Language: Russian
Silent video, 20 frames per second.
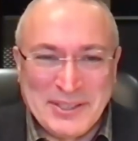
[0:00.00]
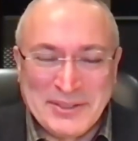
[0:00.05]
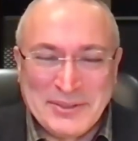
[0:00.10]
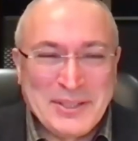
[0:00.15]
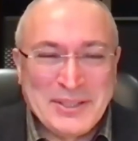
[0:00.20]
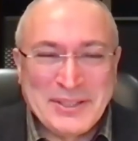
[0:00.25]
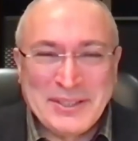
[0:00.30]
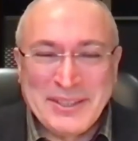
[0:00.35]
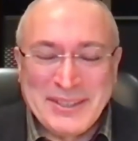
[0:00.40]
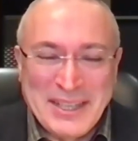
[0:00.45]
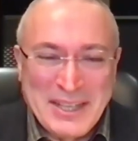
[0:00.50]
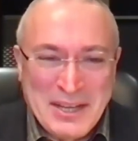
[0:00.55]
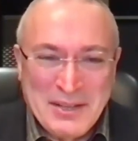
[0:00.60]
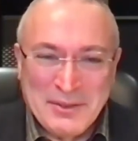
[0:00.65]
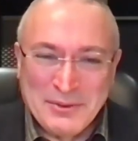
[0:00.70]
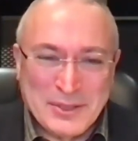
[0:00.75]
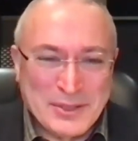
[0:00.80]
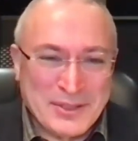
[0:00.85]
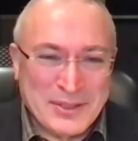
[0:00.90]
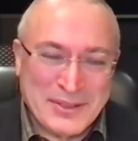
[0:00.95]
Но это
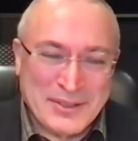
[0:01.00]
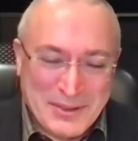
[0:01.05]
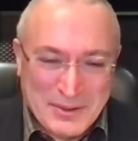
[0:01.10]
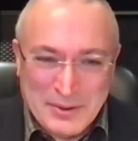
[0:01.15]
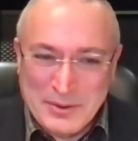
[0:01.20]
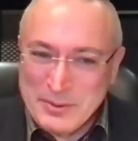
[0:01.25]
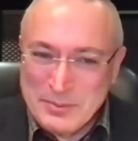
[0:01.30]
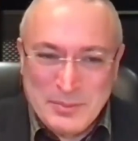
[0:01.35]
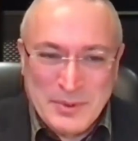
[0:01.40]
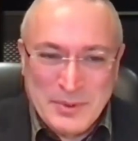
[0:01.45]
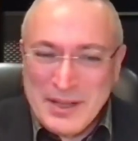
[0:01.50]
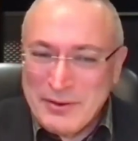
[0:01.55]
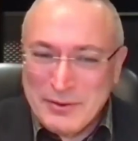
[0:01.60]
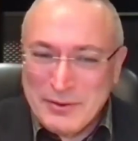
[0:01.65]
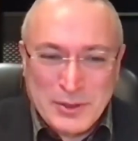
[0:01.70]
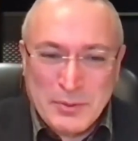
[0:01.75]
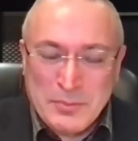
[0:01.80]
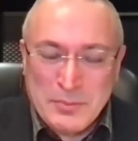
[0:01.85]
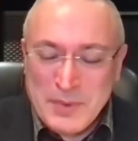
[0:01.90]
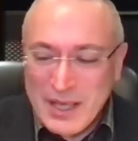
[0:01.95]
вот у э, меня,
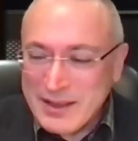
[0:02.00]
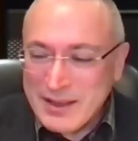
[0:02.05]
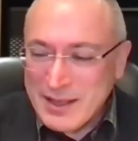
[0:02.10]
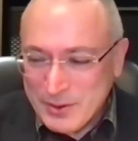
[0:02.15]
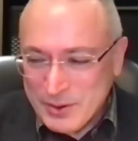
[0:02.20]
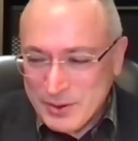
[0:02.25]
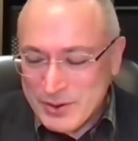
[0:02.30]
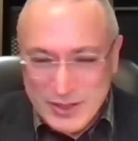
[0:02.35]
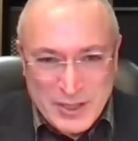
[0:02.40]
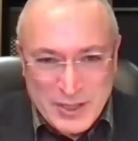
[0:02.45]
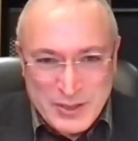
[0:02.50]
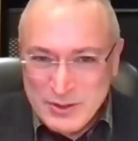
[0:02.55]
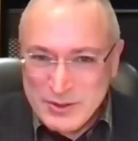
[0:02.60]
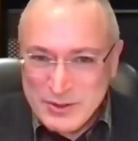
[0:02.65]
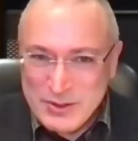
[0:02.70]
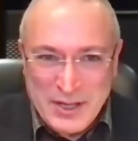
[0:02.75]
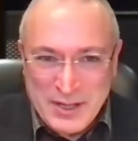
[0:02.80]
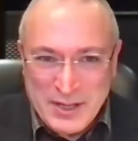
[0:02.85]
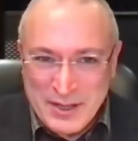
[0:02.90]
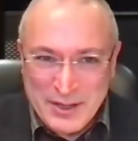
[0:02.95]
вот у меня такое же
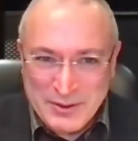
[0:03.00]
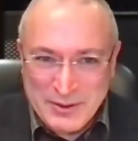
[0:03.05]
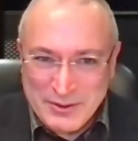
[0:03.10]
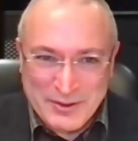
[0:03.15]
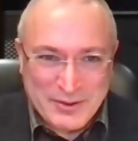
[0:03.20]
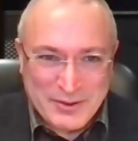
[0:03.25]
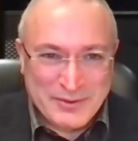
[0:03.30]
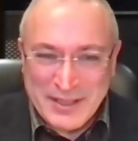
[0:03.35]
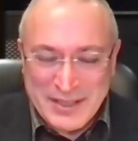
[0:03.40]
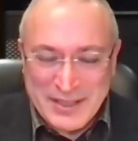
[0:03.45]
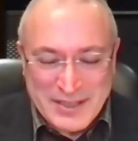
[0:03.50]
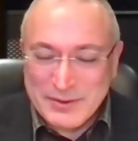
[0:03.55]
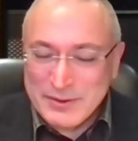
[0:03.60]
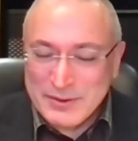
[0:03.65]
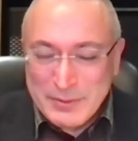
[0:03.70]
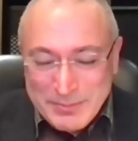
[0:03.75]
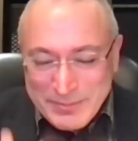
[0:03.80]
ощущение, как у вас. Вот,